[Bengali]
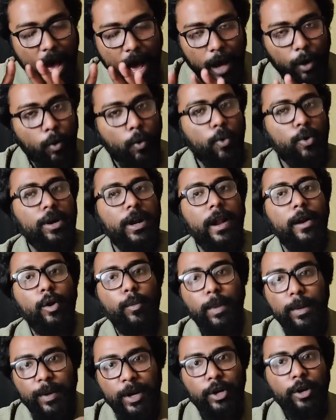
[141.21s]
আরও অন্যান্য
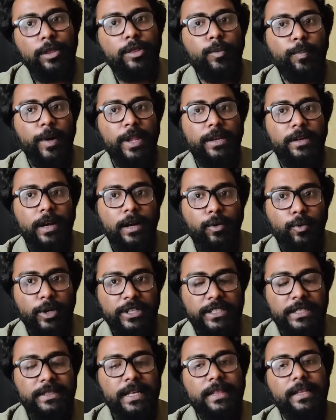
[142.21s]
বিভিন্ন সুপারস্টার
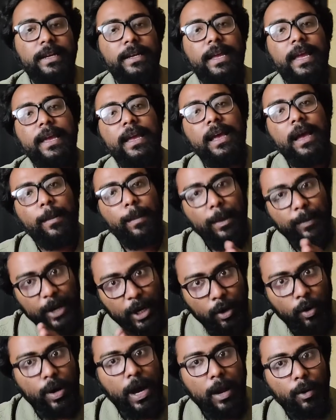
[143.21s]
রয়েছে যাদেরকে
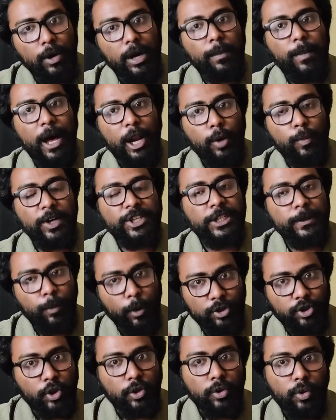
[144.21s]
বিভিন্ন কারণে ভালোবাসি
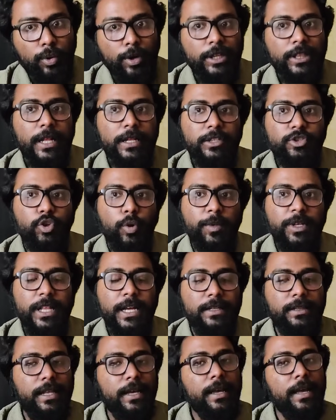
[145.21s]
পছন্দ করি তাদের ছবি
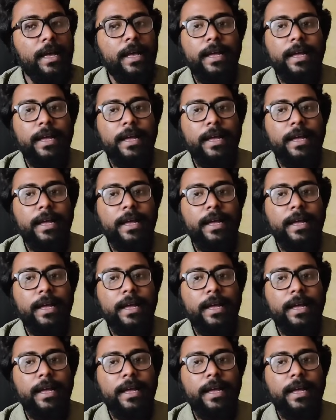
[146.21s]
দেখতে